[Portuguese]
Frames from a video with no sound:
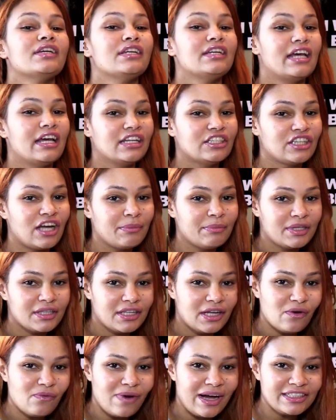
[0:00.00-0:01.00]
E ele já me
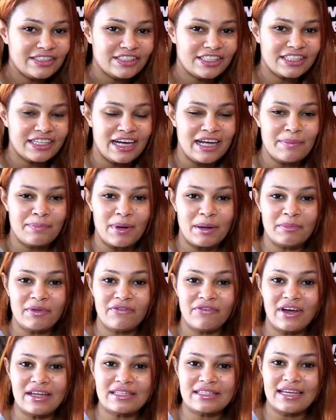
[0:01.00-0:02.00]
deu uma dica aí pra mim
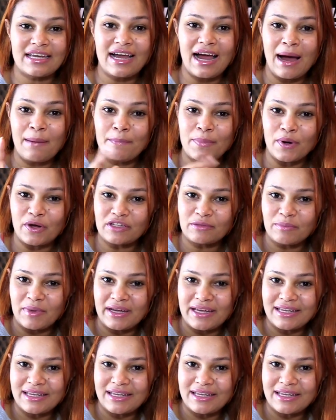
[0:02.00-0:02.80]
fazer a próxima